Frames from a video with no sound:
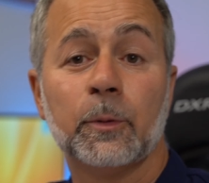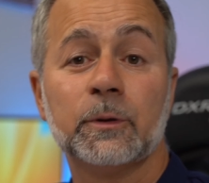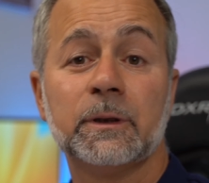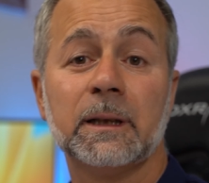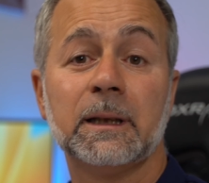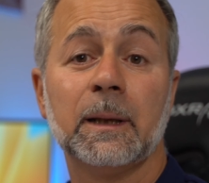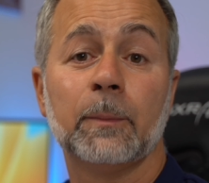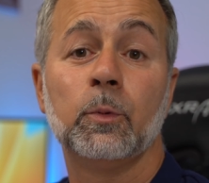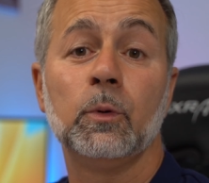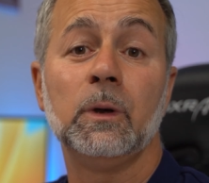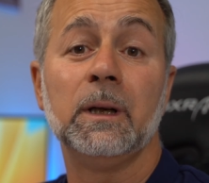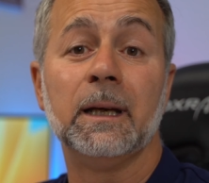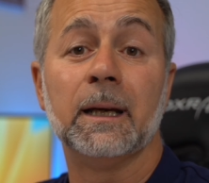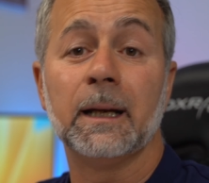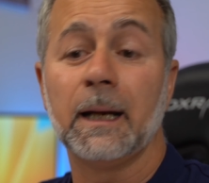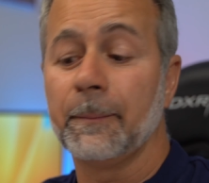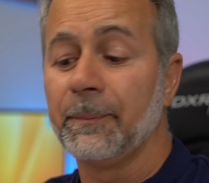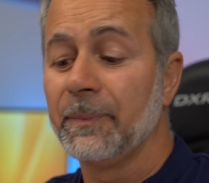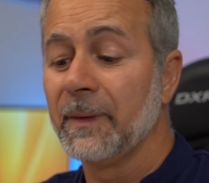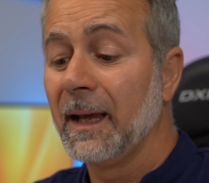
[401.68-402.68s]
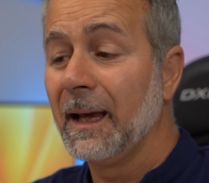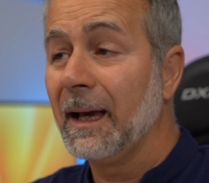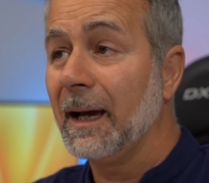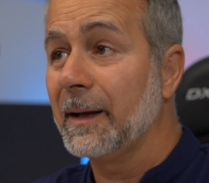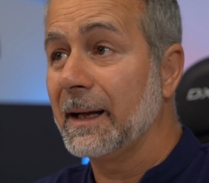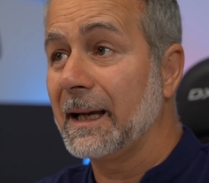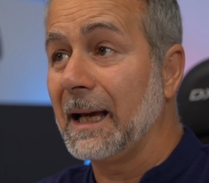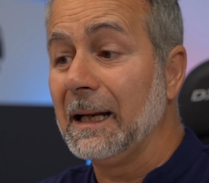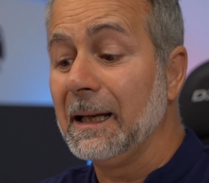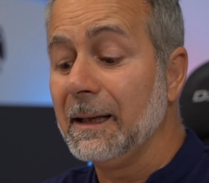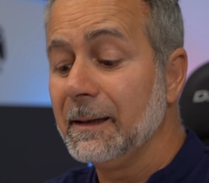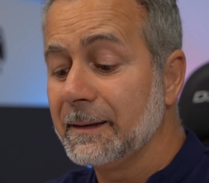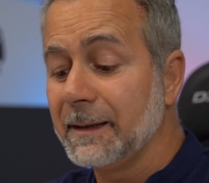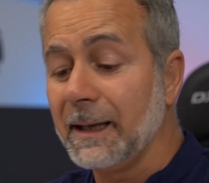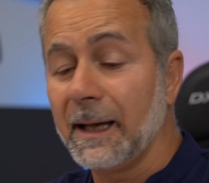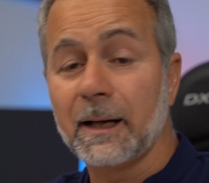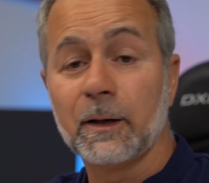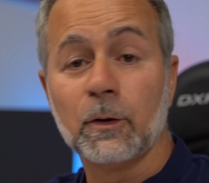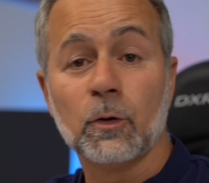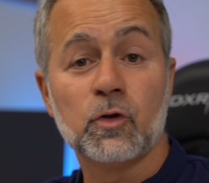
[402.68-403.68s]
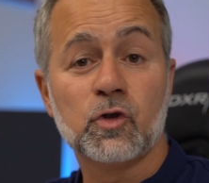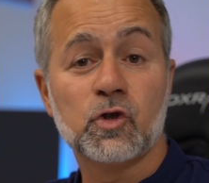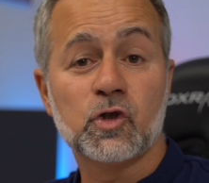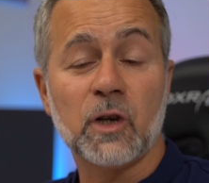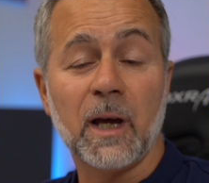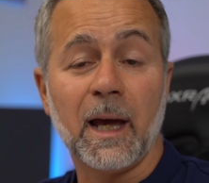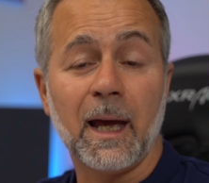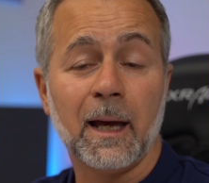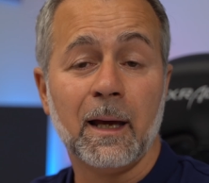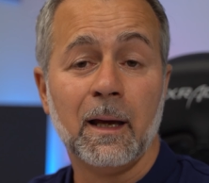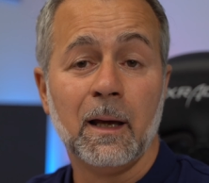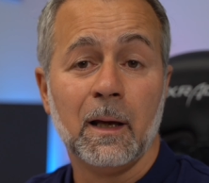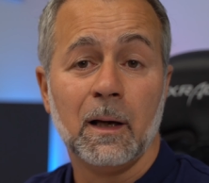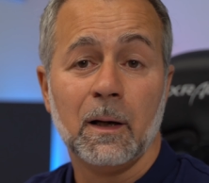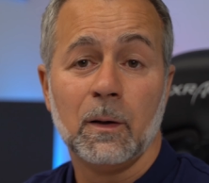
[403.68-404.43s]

potete pulire perché all'interno c'è